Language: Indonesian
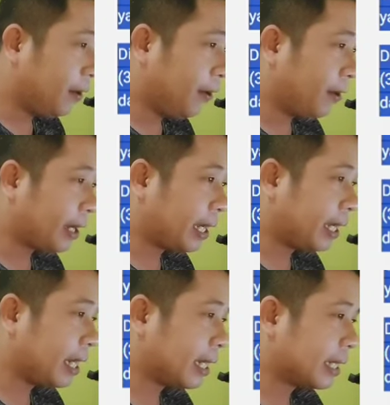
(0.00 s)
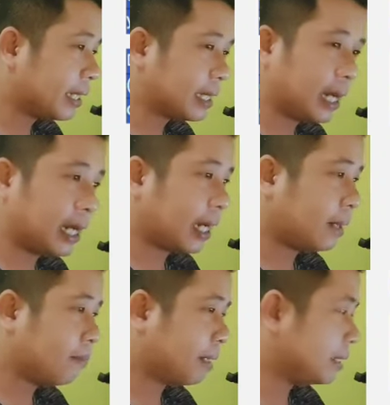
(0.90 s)
Oke dan kita
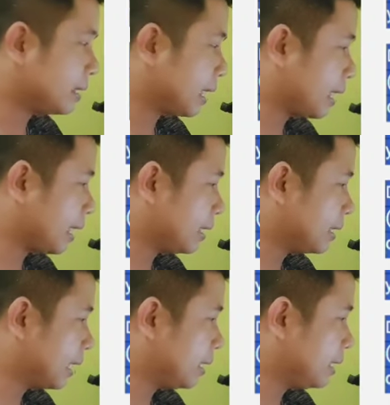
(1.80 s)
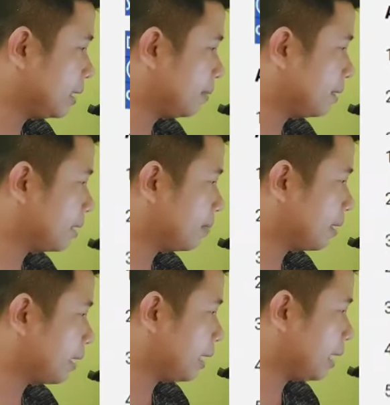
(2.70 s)
akan bacakan saja
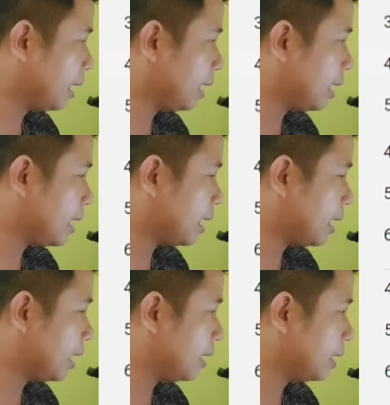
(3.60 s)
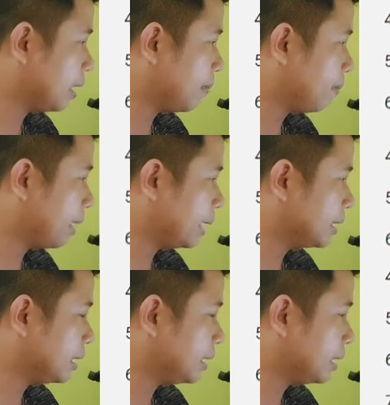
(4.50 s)
teman-temannya ada 16
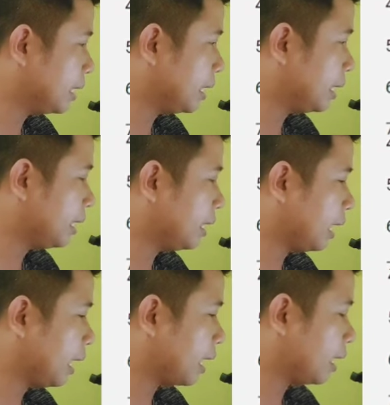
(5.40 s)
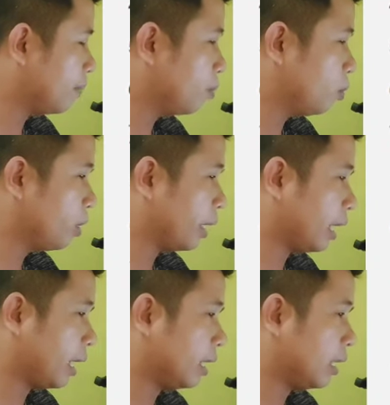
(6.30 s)
di sini hari libur
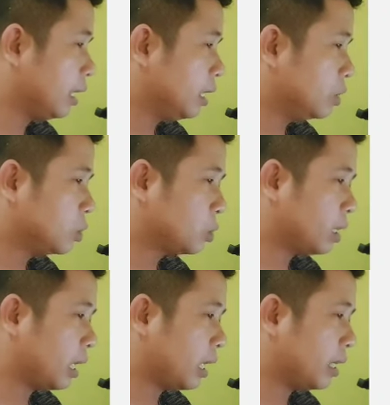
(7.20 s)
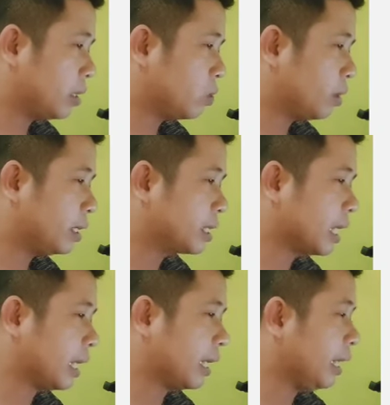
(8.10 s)
yang sudah
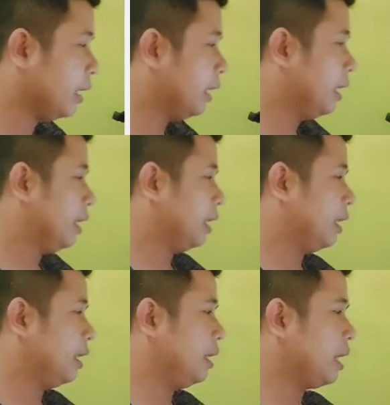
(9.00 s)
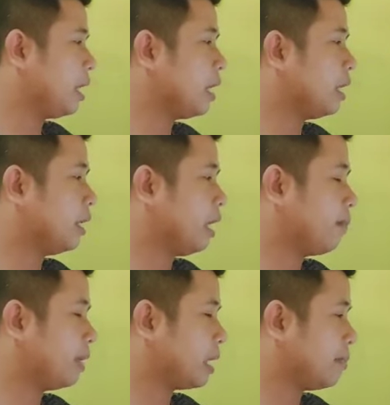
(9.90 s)
dituliskan ya. Ini dia
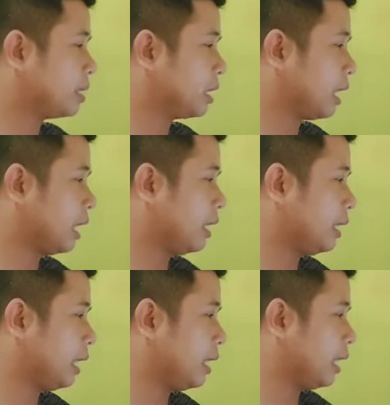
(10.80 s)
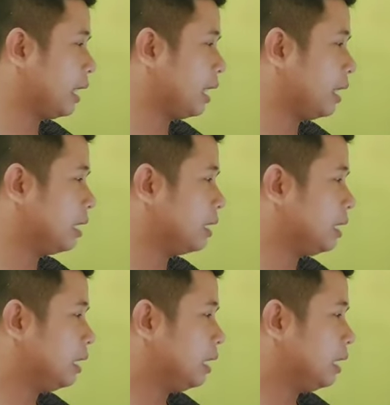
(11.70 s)
yang pertama sekali adalah